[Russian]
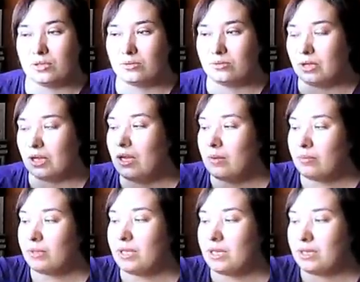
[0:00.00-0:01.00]
Ну,
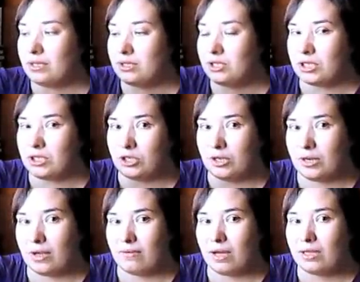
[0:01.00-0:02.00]
мне сейчас
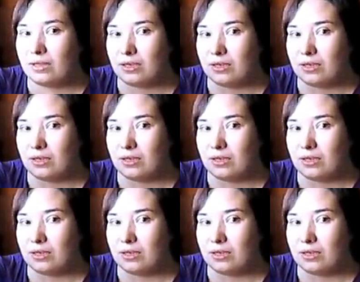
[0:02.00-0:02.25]
жарковато,